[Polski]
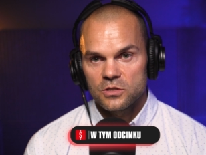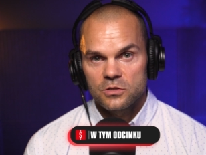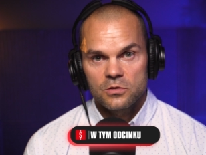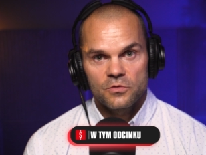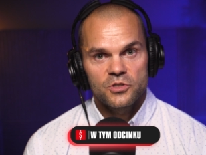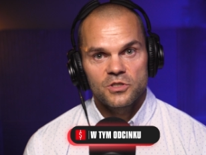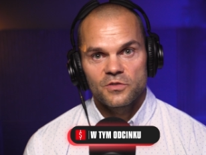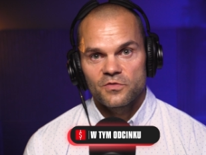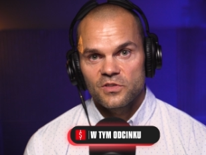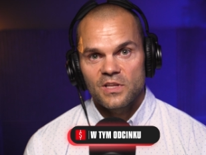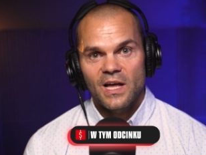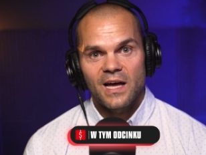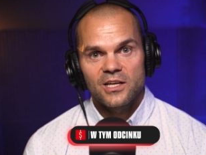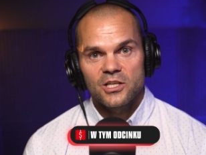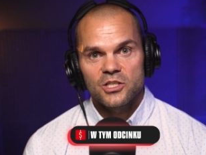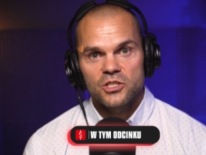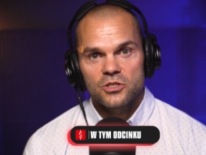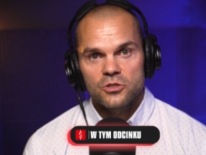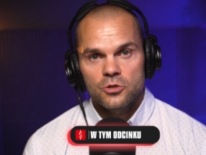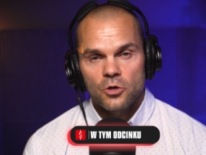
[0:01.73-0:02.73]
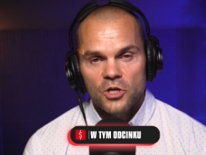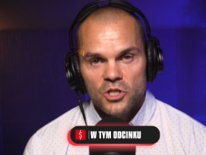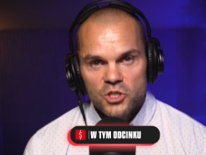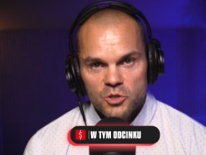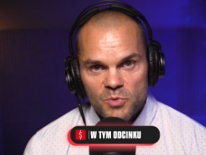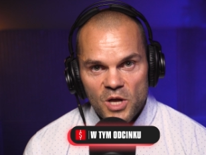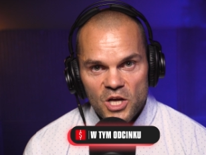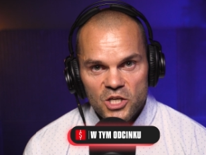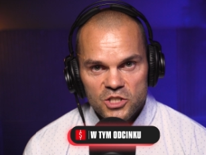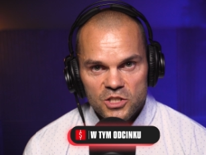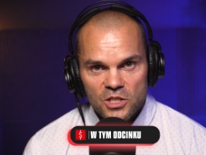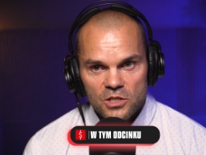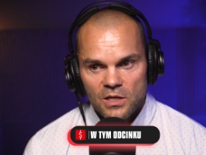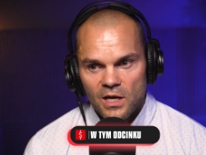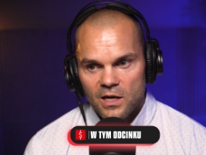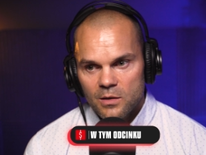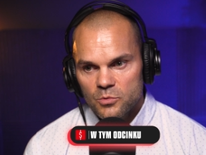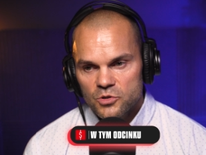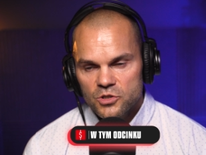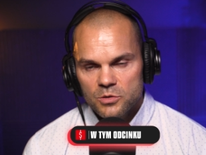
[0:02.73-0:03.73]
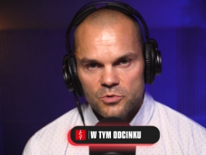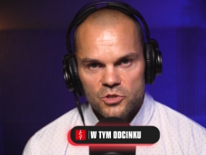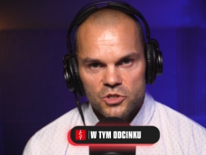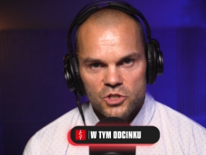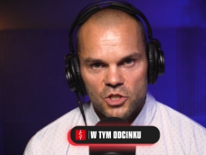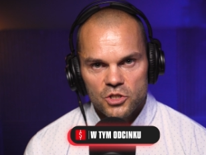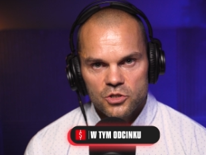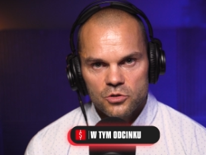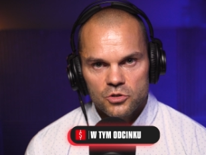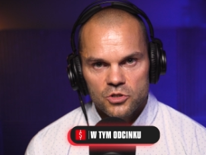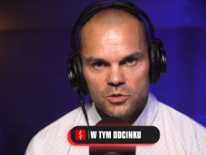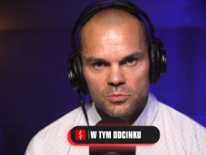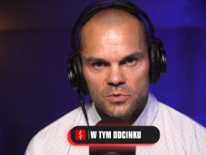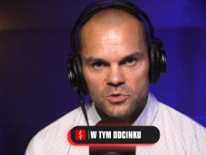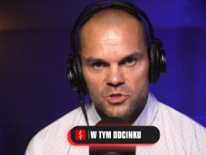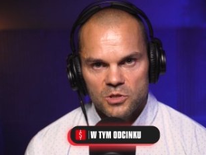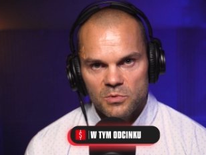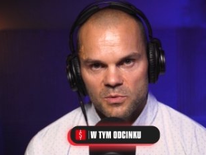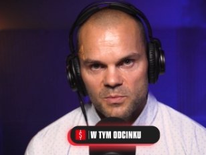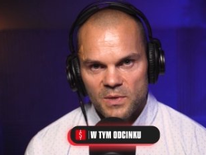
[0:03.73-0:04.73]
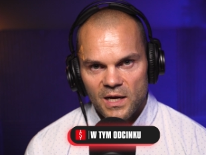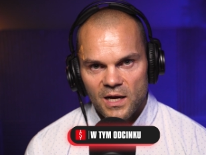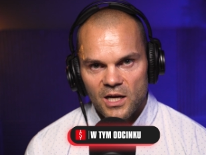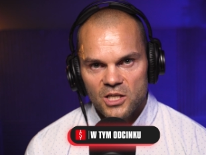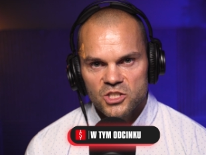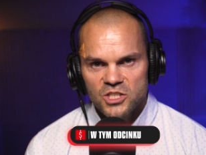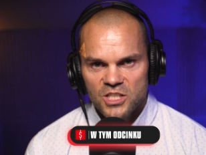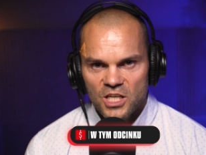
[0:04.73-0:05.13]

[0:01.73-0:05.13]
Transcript: I to się wydaje trochę śmieszne, jak może być ciężko, żeby, żeby biegać.